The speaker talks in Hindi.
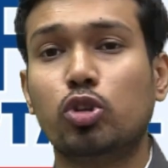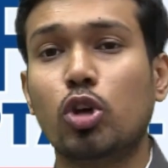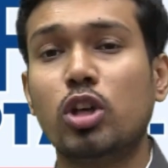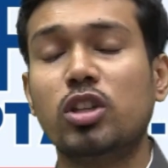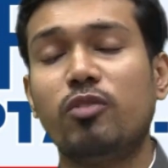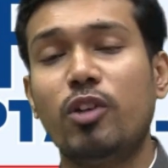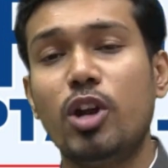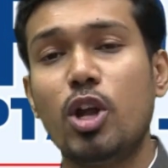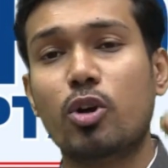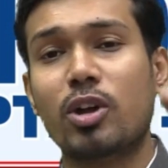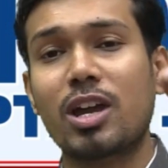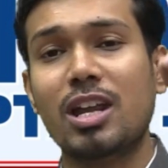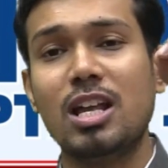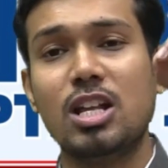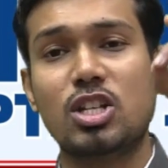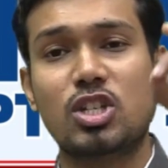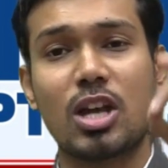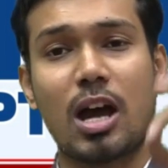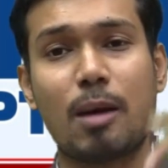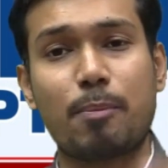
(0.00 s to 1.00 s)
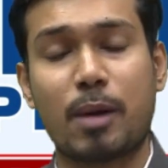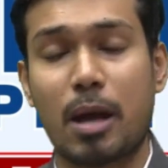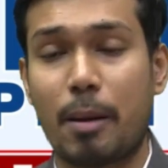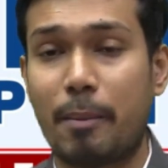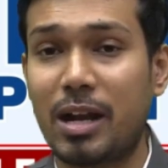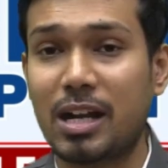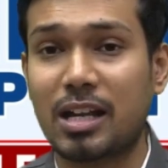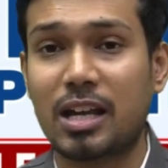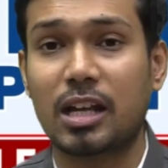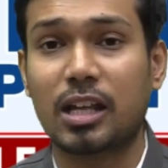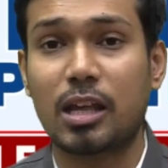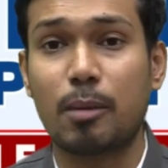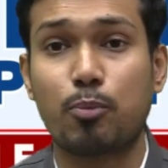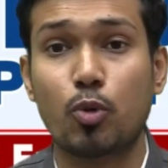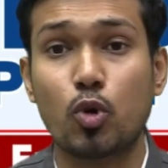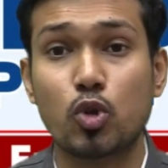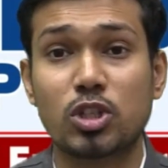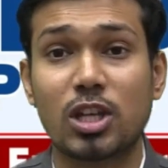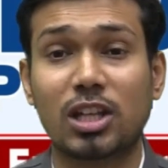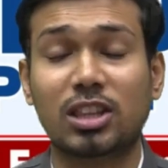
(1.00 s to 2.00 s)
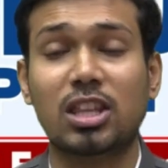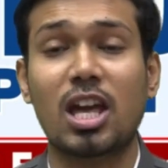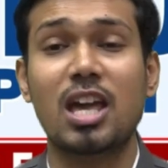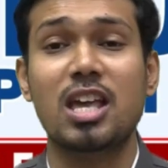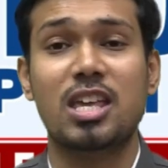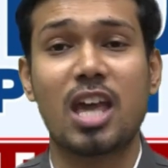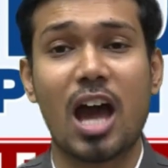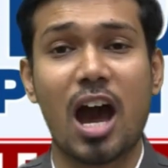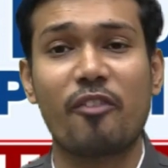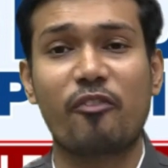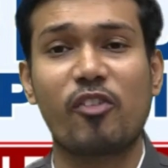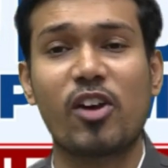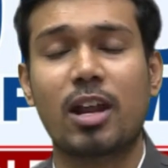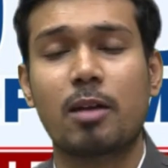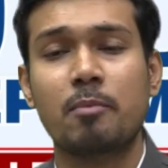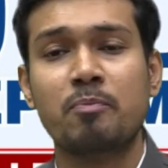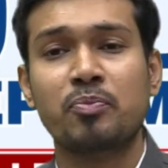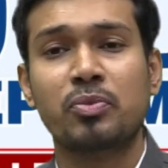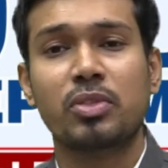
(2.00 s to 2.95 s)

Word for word: तो इस वीडियो के नीचे आप कमेंट करके पूछ सकते हैं या फिर